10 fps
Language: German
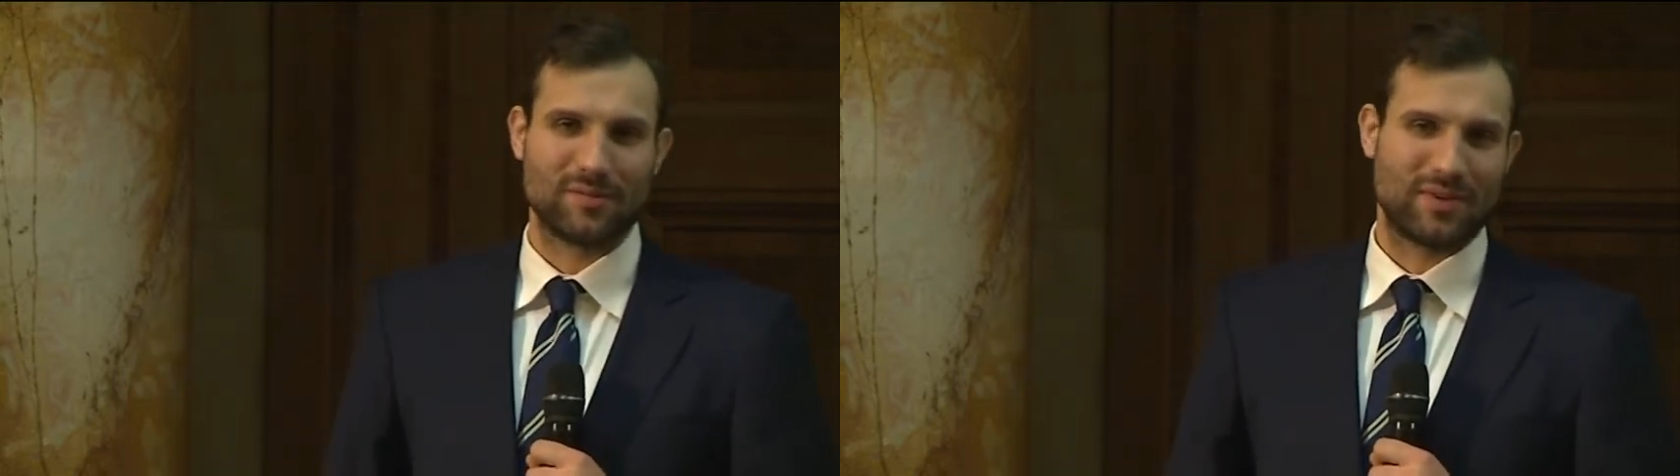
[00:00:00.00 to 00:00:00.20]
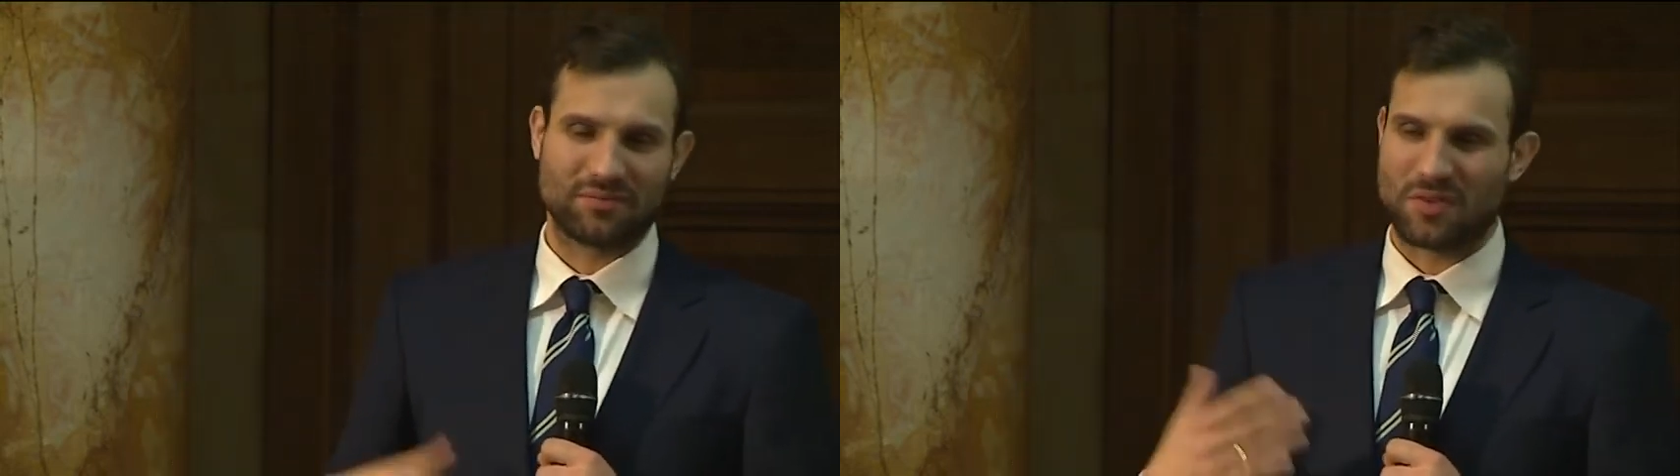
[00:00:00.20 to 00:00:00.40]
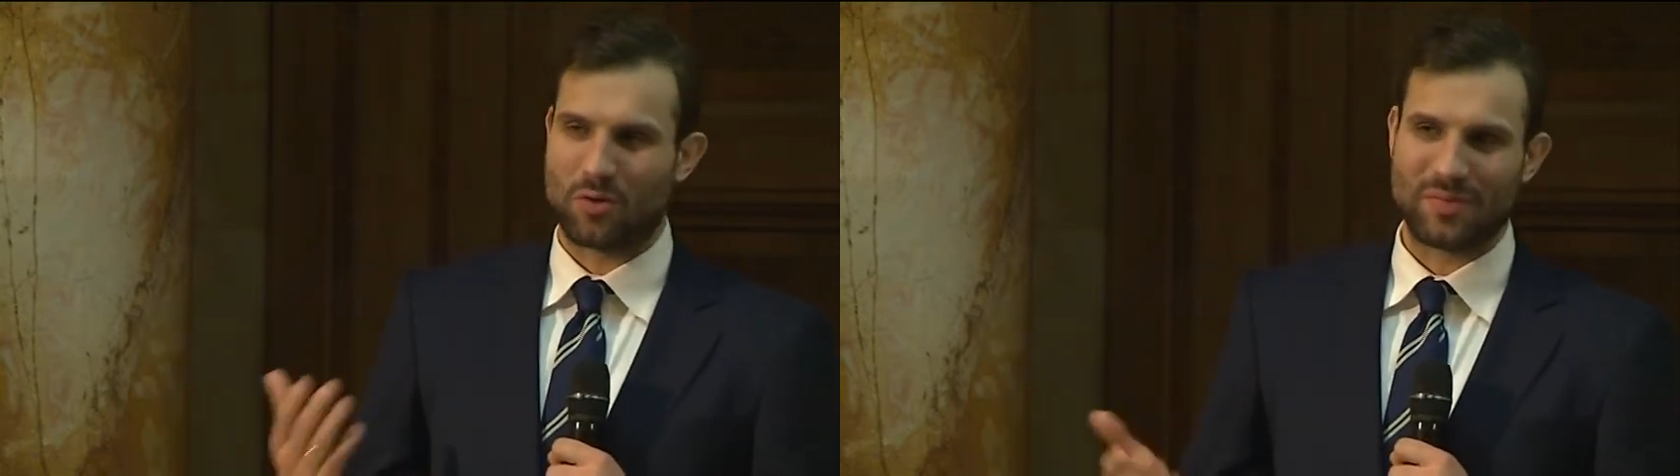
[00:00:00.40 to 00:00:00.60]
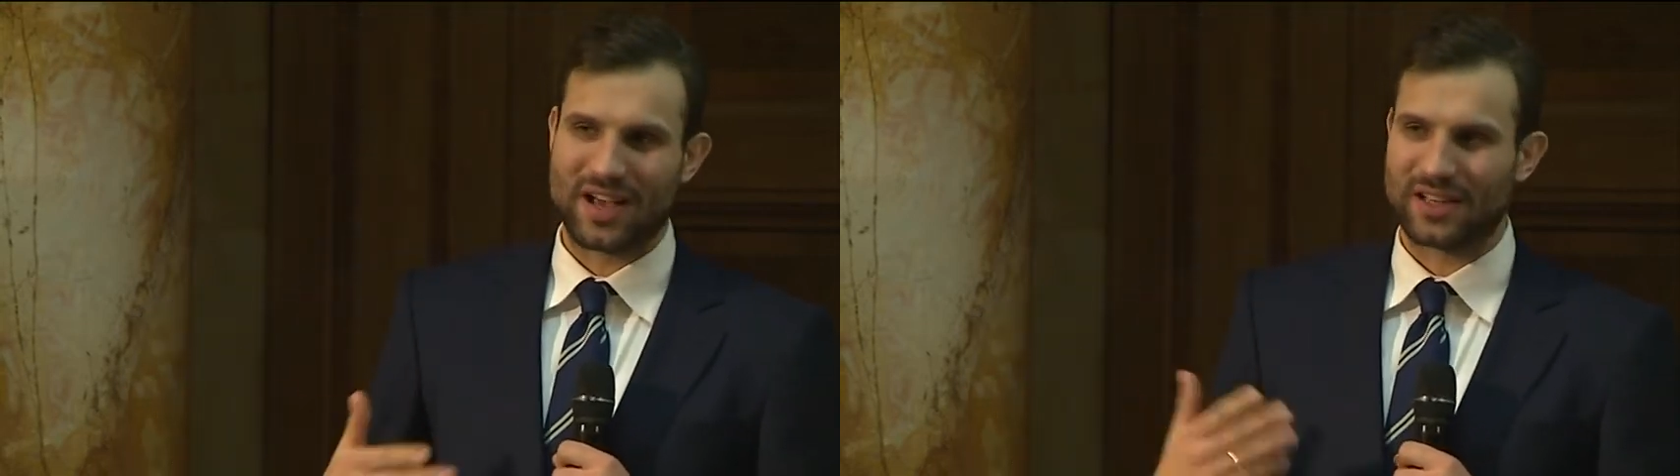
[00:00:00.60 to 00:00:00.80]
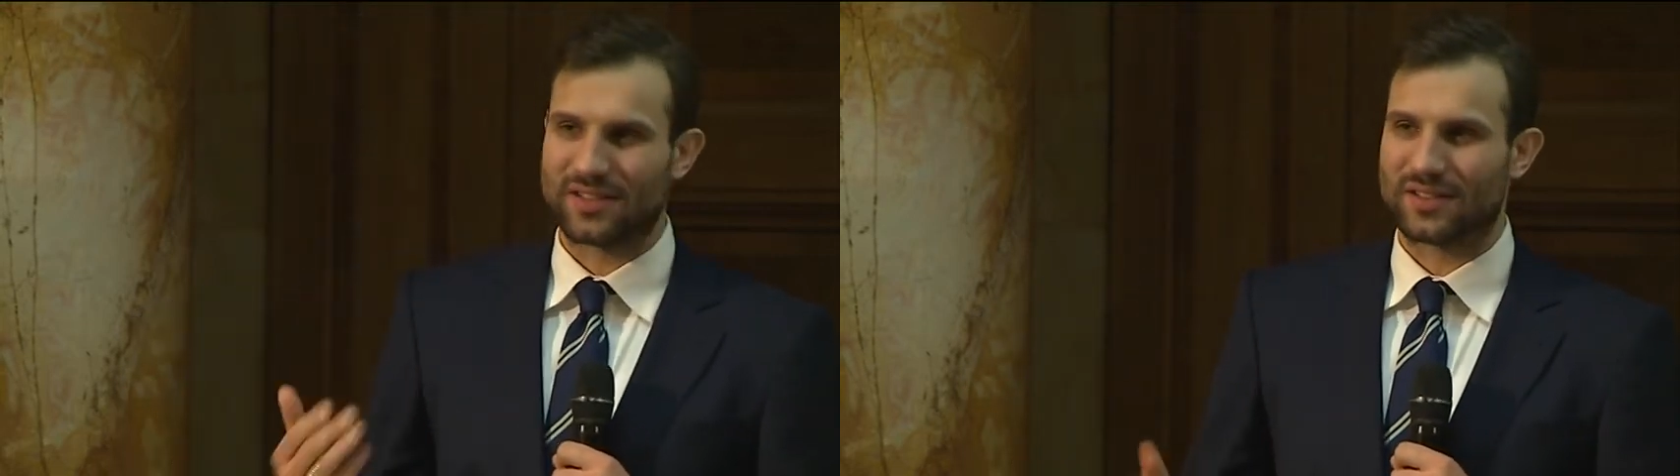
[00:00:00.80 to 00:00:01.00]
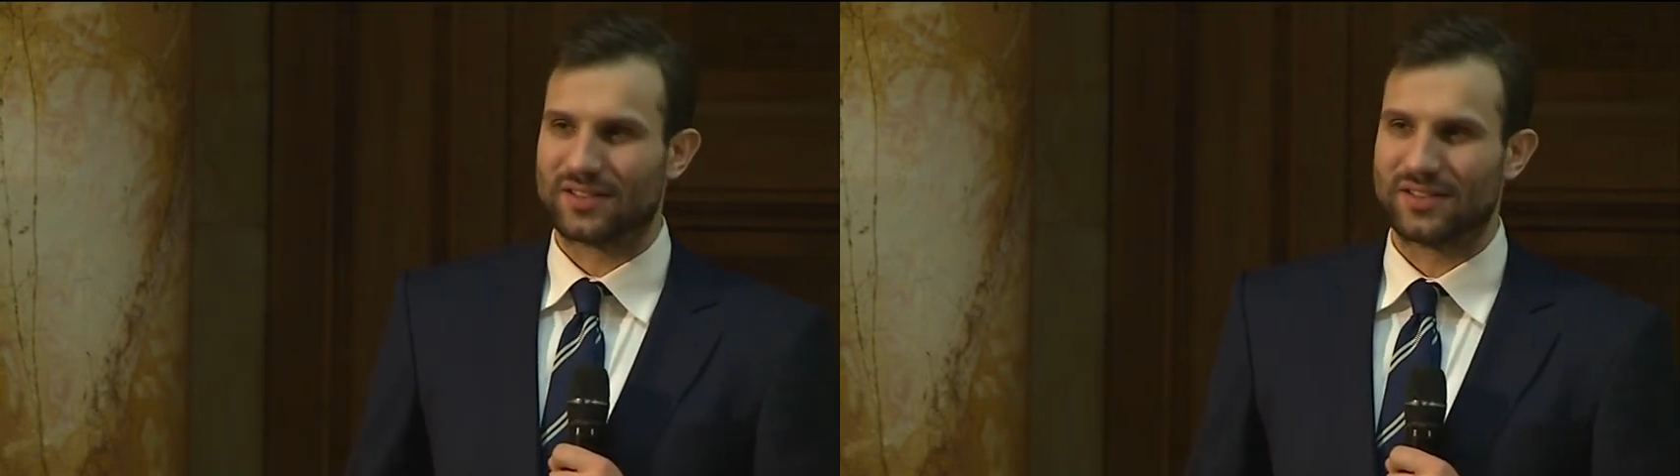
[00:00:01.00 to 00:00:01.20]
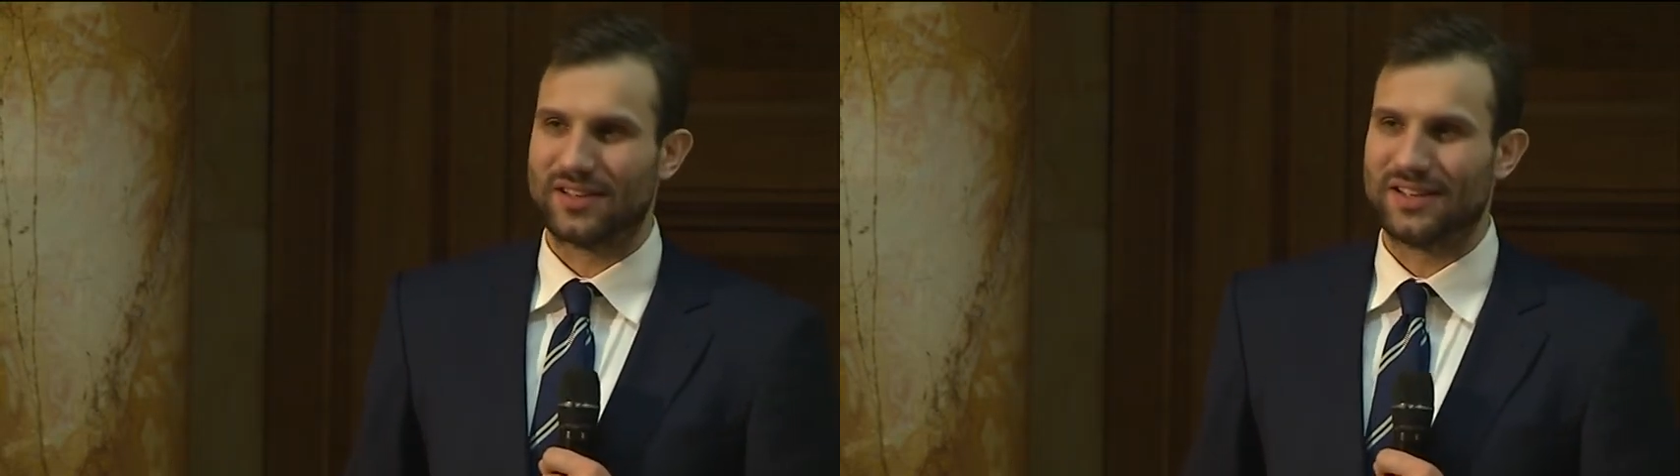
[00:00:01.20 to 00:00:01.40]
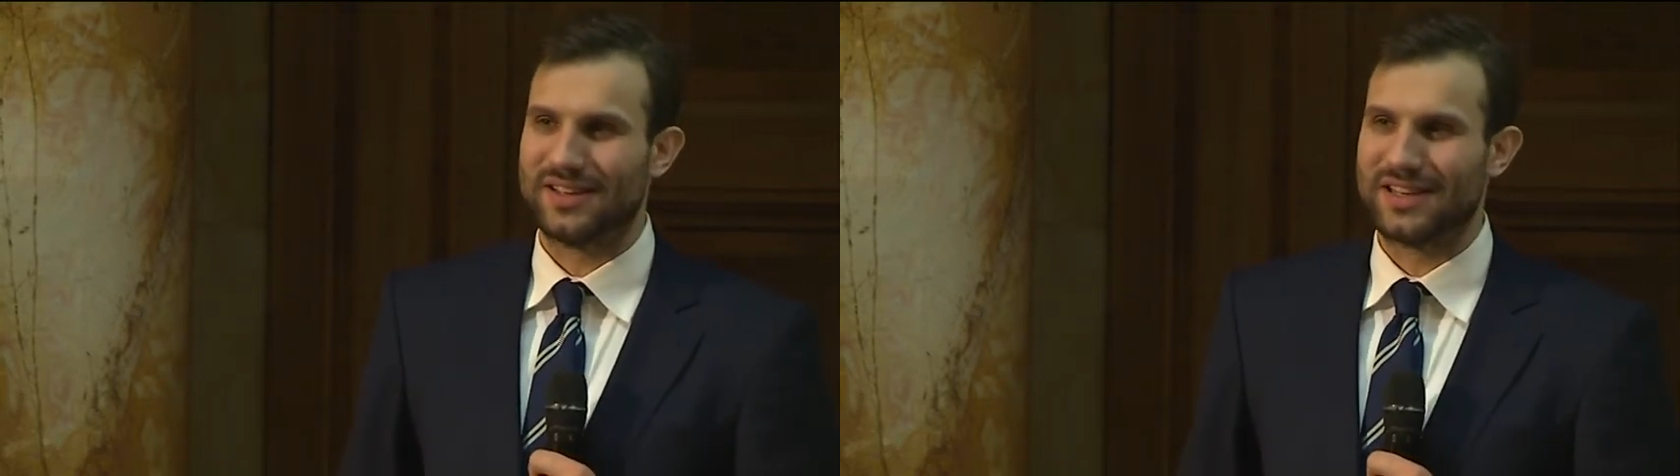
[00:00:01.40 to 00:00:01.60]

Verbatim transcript: weil man kaum Nachrichten äh,